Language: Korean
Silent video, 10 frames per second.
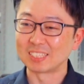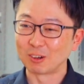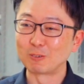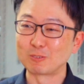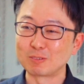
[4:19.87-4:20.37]
네
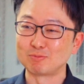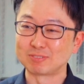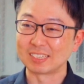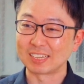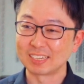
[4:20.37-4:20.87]
얼굴이
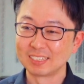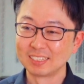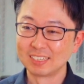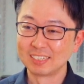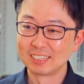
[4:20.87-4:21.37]
무기야. 너
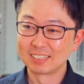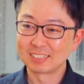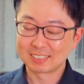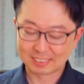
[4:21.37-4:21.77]
예쁘다고 했다며.